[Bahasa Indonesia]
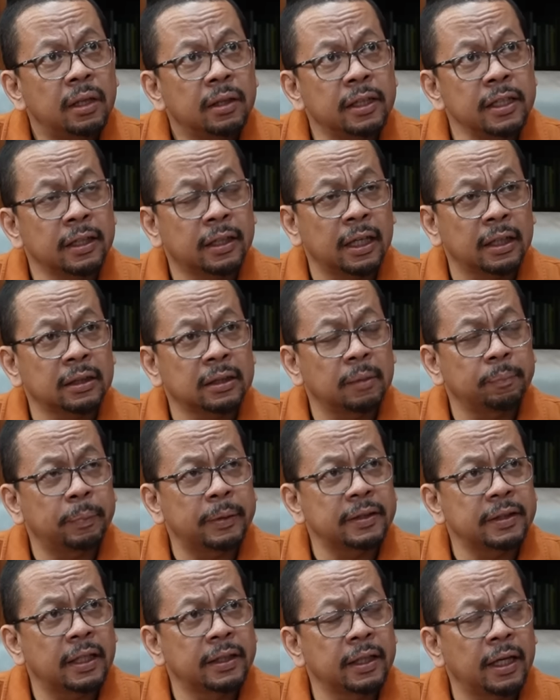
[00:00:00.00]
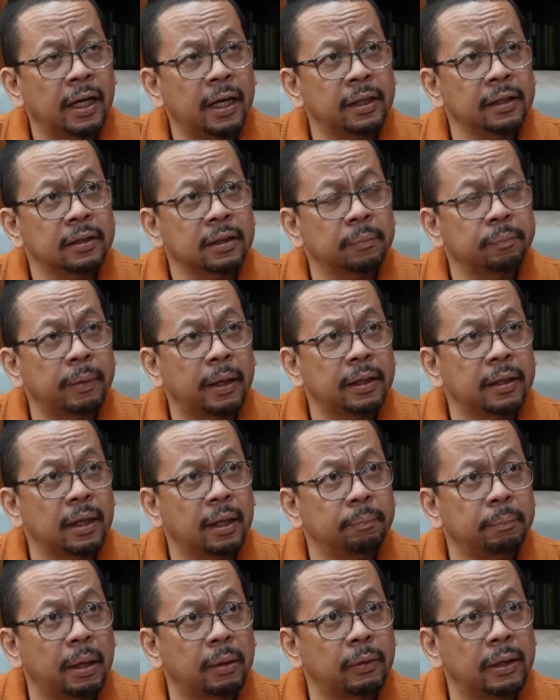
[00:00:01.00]
tingkat kepercayaan
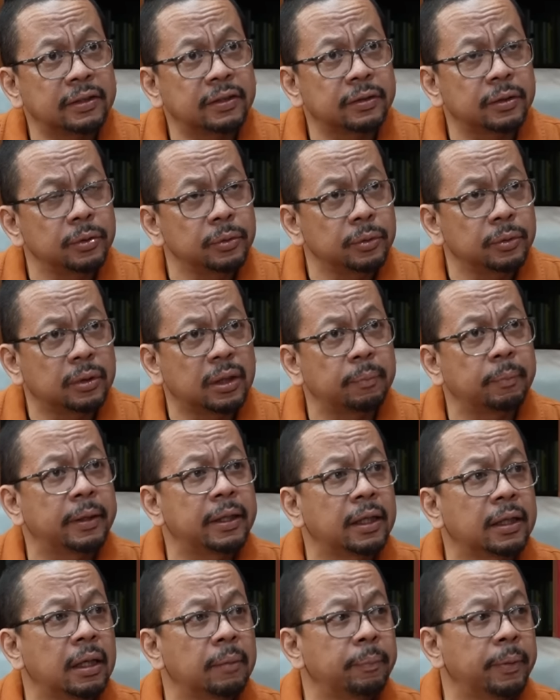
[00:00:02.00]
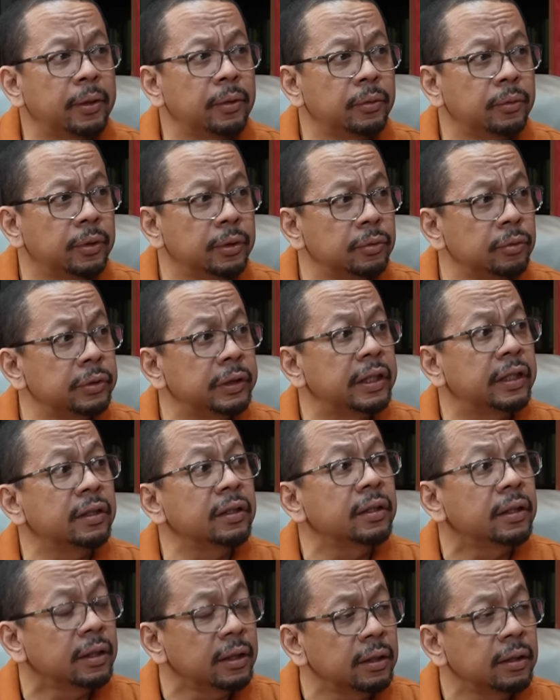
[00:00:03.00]
kepada Bawaslu kepada KPU itu ya.
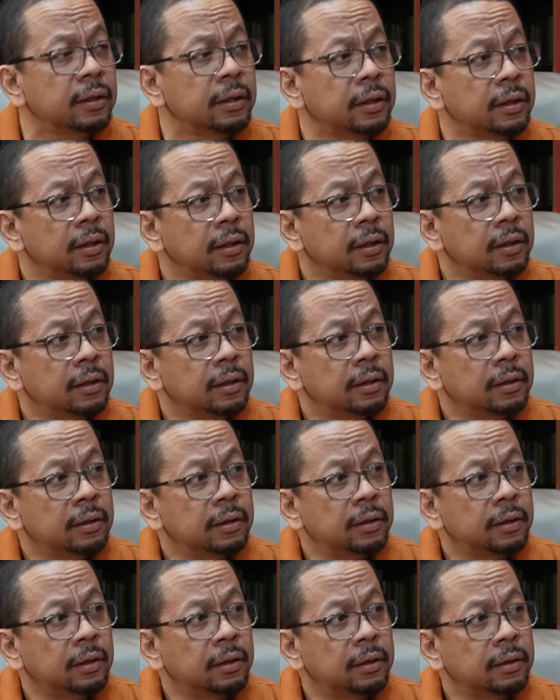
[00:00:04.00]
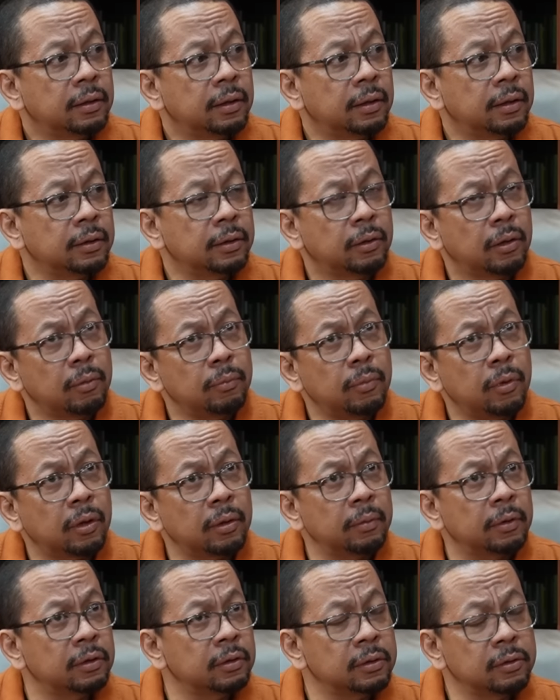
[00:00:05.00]
tinggi. Iya.
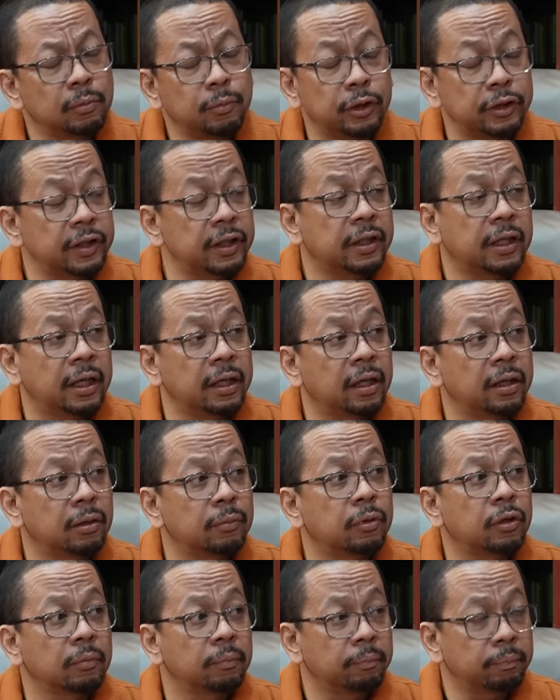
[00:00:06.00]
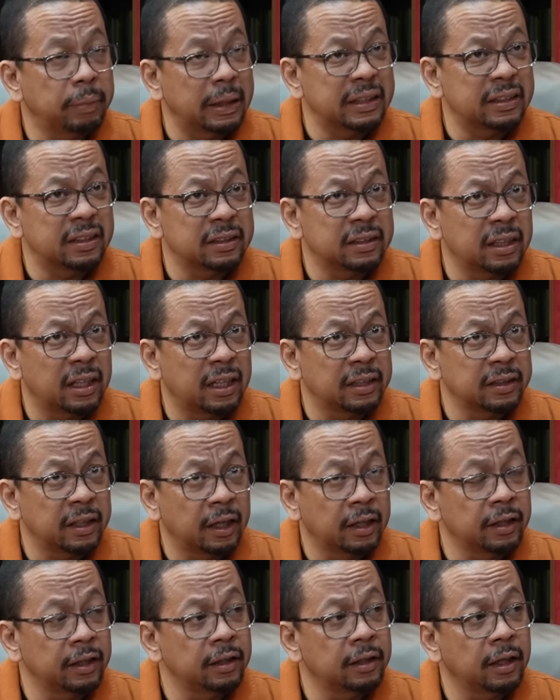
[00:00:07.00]
nomor nomor tiga dan nomor empat setelah
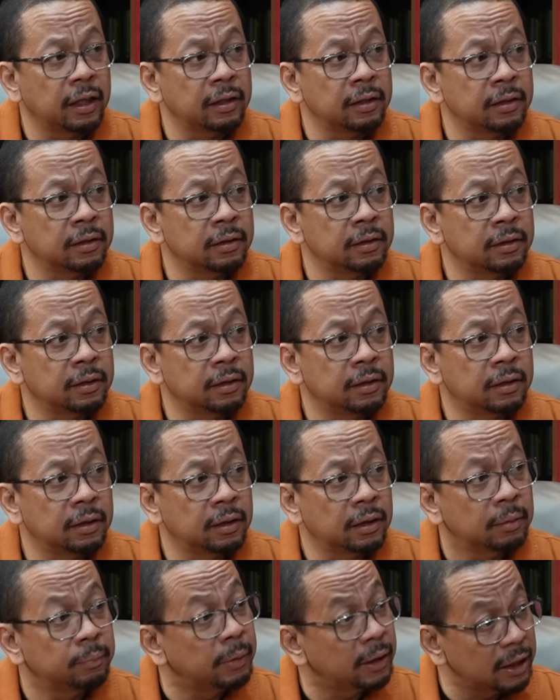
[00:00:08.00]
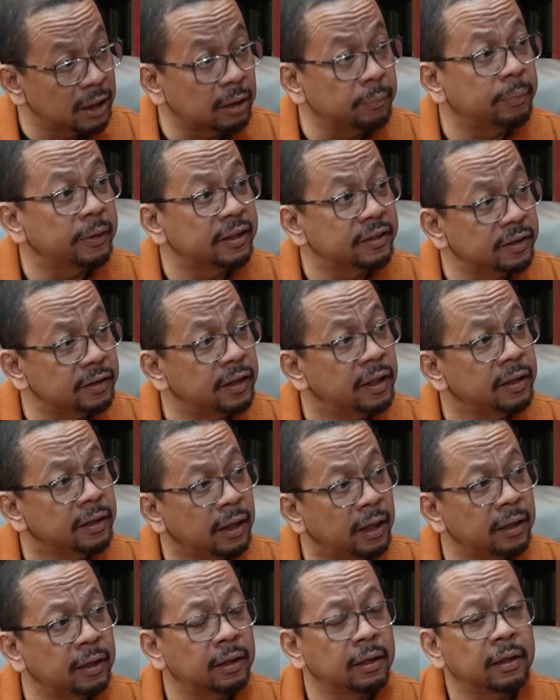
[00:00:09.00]
TNI dan eh, lembaga kepresidenan.
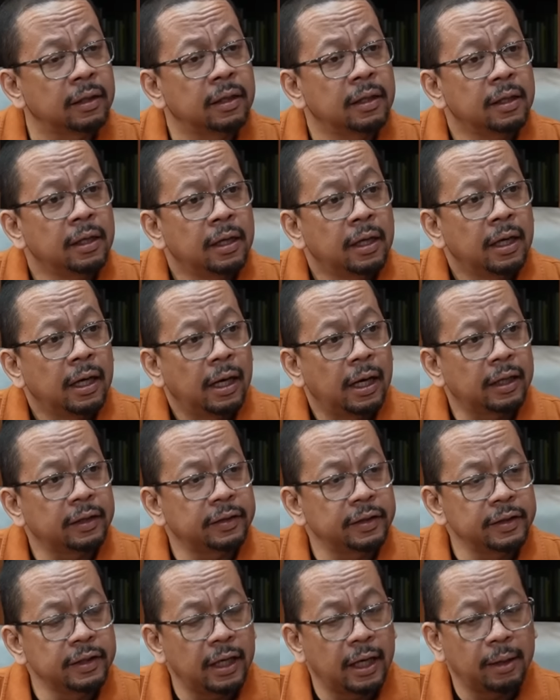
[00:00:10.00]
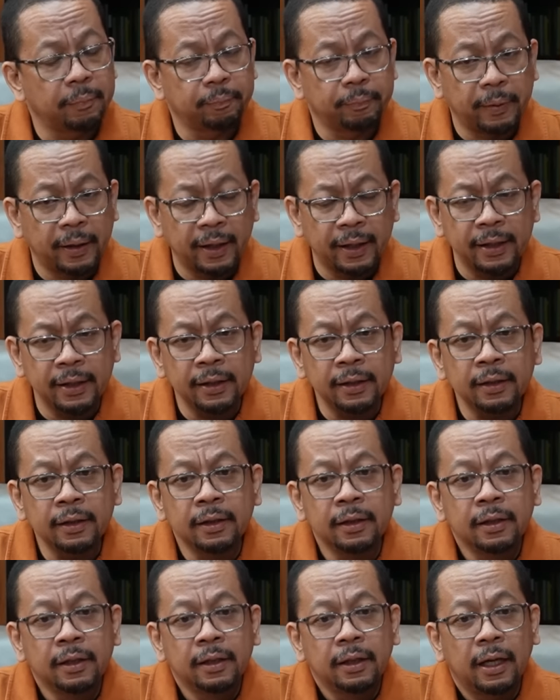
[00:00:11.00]
Betul betul betul. Artinya apa?
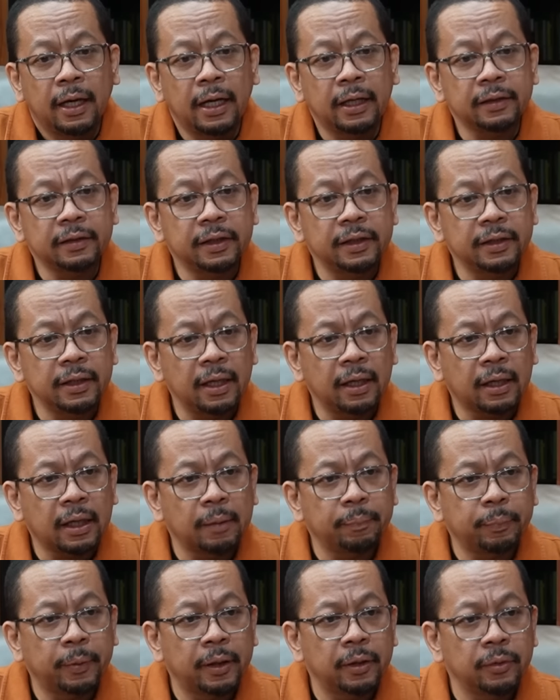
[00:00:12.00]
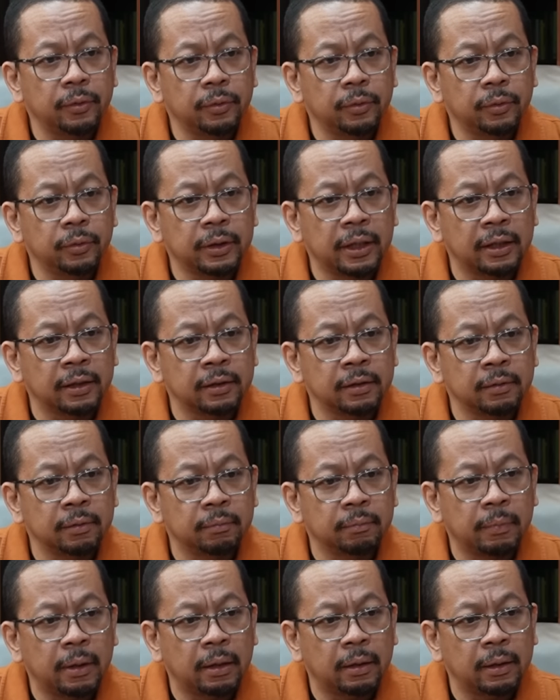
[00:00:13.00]
Artinya KPU dan
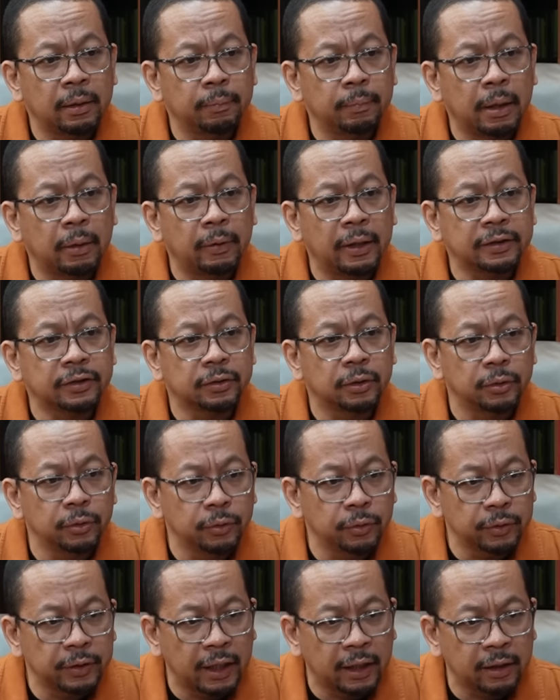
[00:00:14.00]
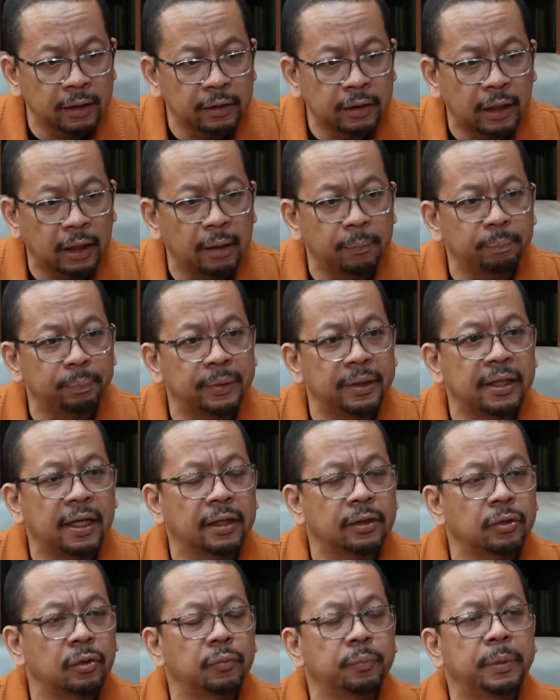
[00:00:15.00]
Bawaslu yang dalam
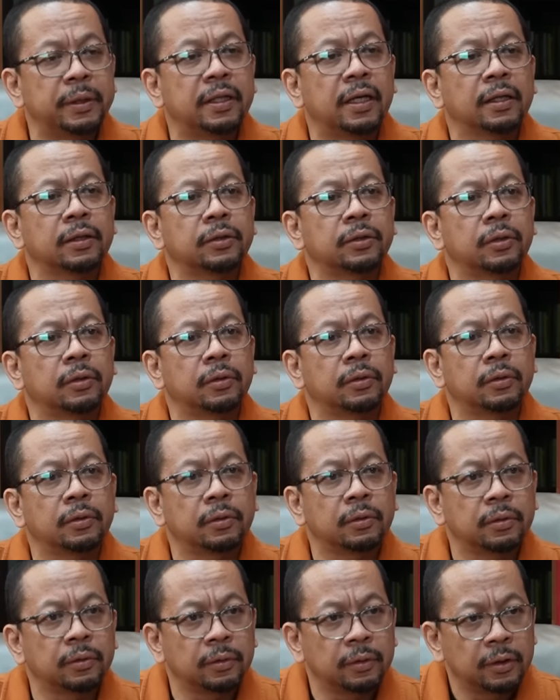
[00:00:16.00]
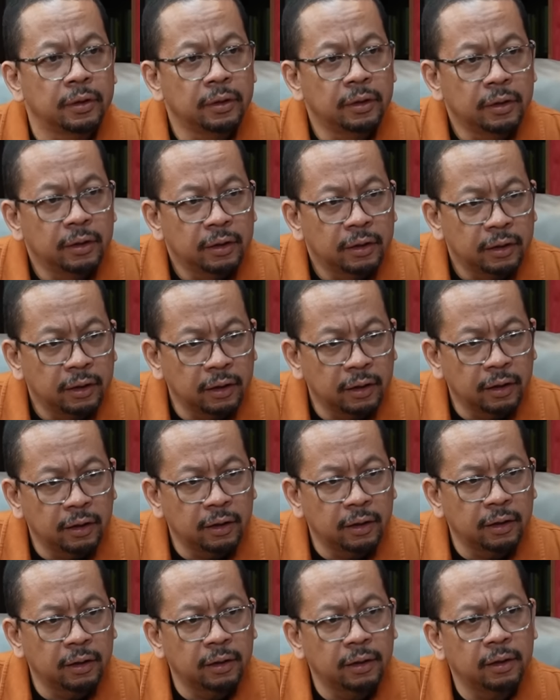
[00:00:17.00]
pidato-pidato
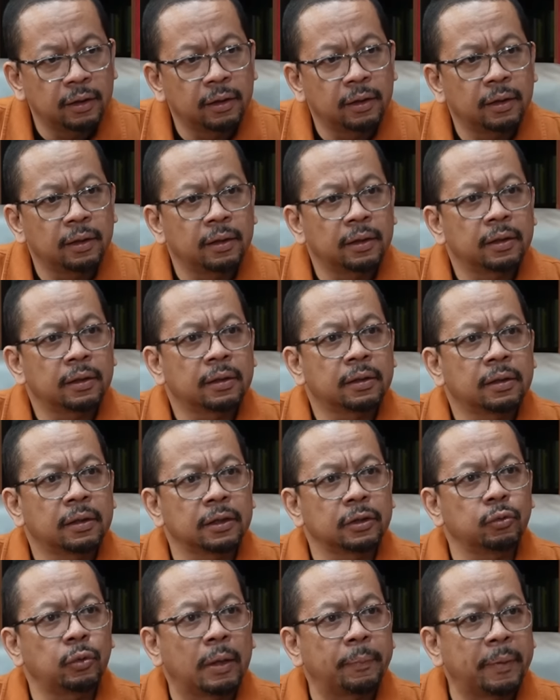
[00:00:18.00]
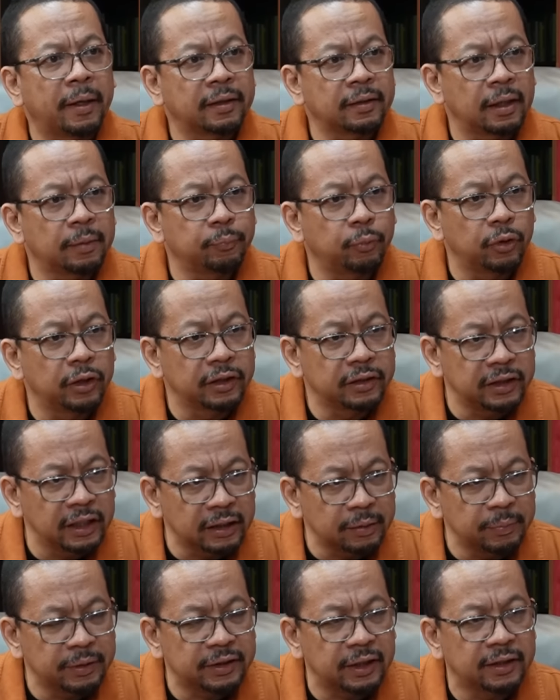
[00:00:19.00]
eh, ketua partai
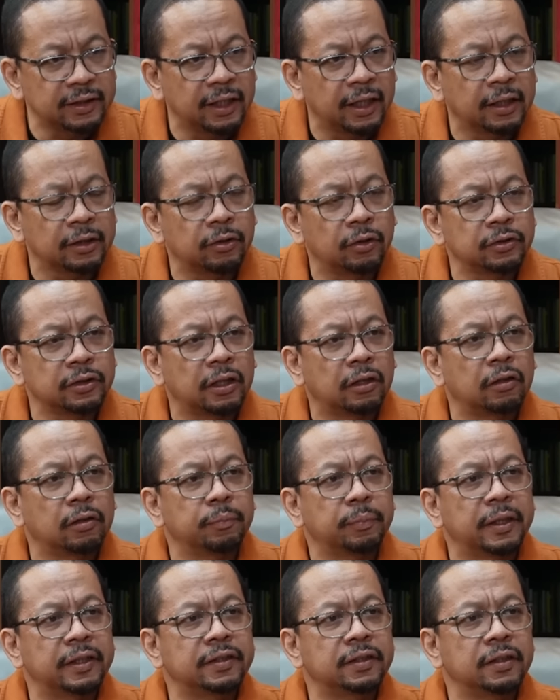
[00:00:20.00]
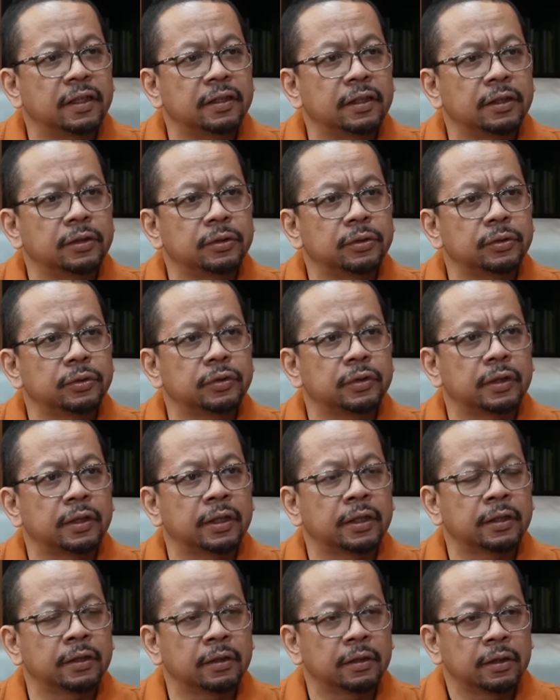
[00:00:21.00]
politik misalnya atau calon presiden itu
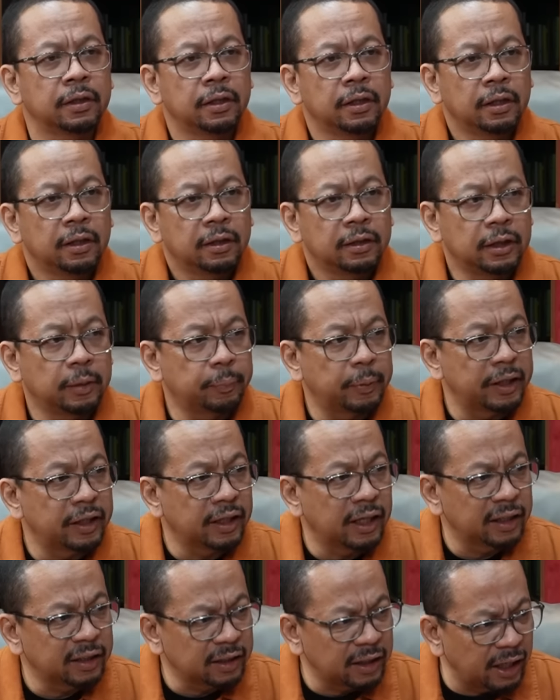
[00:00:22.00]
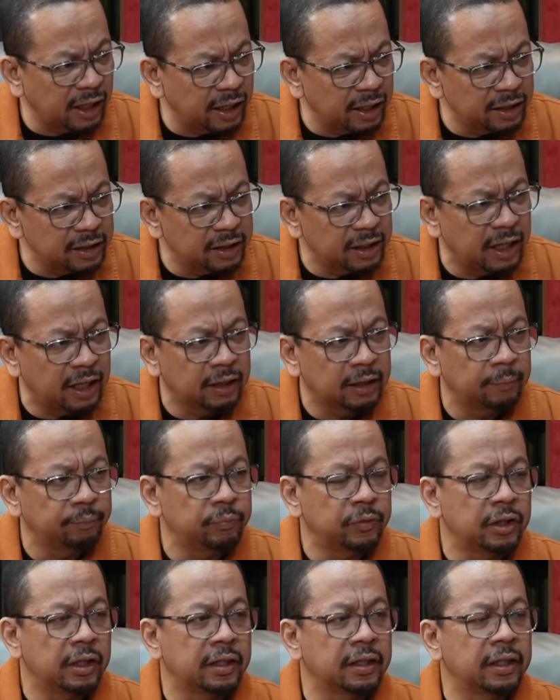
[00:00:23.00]
sering diperingatkan,
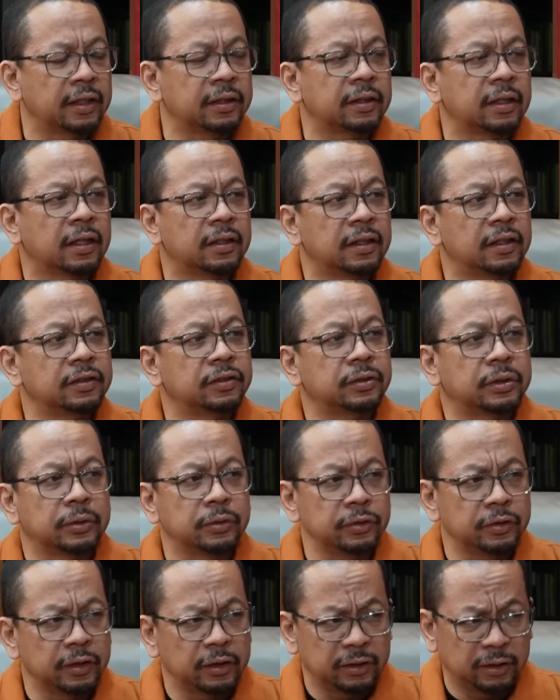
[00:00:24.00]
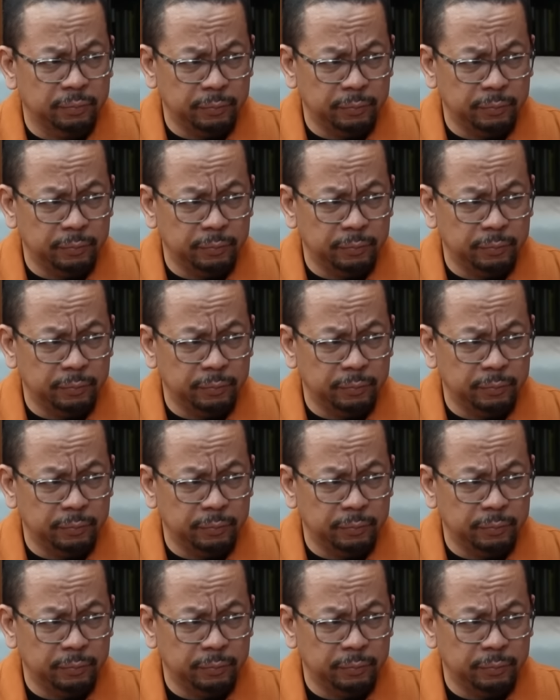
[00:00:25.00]
dianggap tidak netral dan seterusnya.